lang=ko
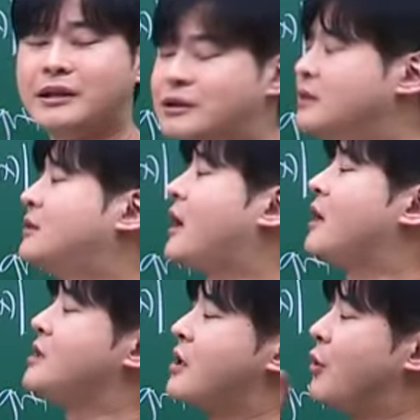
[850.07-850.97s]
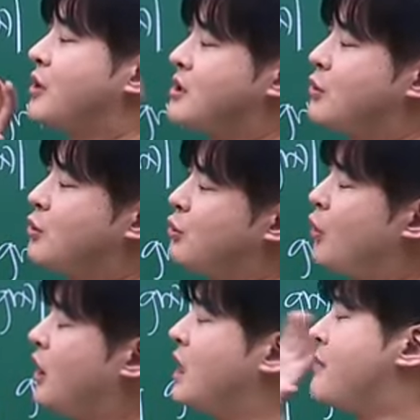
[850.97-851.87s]
근데 이제 여기에서 또
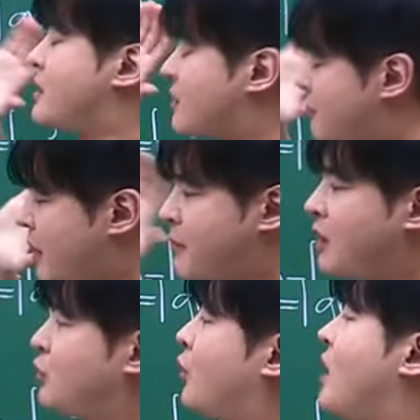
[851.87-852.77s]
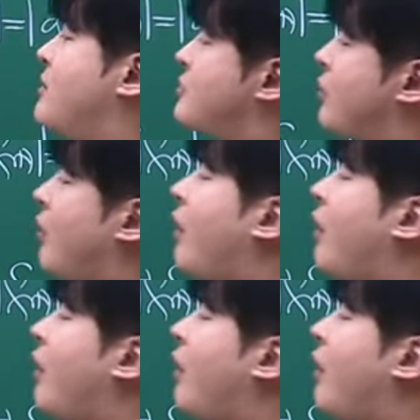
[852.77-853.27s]
뇌내망상 막 발동하면서